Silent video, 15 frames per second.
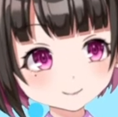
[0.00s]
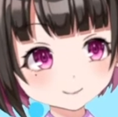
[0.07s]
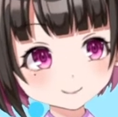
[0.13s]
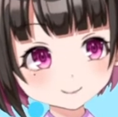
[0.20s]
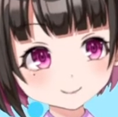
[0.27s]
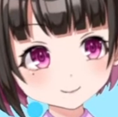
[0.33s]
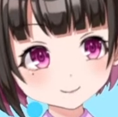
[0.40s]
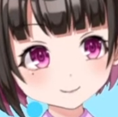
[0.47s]

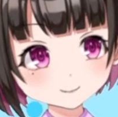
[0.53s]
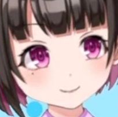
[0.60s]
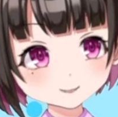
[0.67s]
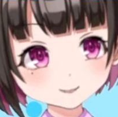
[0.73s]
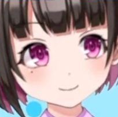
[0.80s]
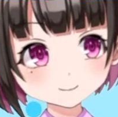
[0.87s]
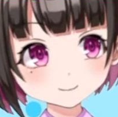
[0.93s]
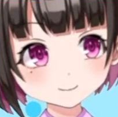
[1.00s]
レアルと
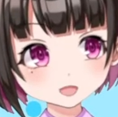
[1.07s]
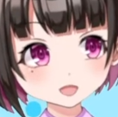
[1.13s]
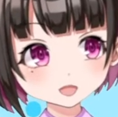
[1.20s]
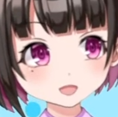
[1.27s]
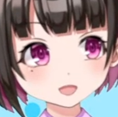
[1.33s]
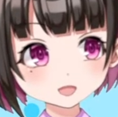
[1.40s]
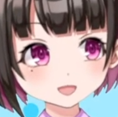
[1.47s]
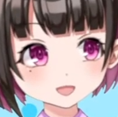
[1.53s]
やる可能
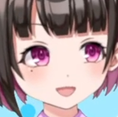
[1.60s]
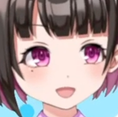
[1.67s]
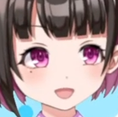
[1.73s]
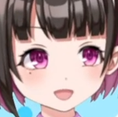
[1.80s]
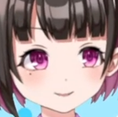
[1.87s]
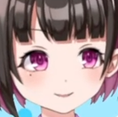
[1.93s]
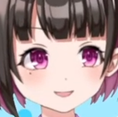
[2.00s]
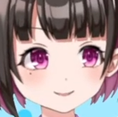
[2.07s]
性
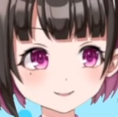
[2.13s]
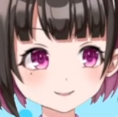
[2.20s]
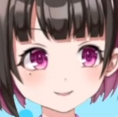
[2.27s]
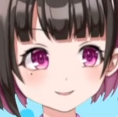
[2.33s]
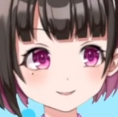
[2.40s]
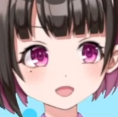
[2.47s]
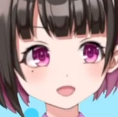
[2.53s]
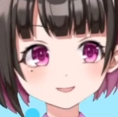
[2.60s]
も
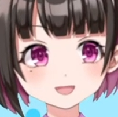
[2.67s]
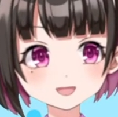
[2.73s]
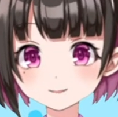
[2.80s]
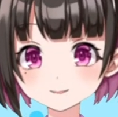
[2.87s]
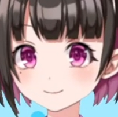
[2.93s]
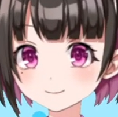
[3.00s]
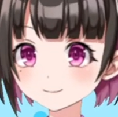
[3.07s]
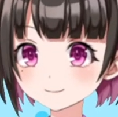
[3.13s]
ないこと
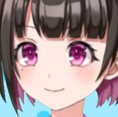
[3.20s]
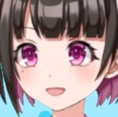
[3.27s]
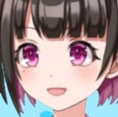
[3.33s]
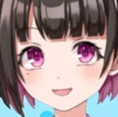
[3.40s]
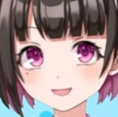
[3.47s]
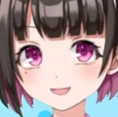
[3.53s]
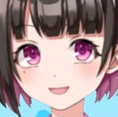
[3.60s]
はないという。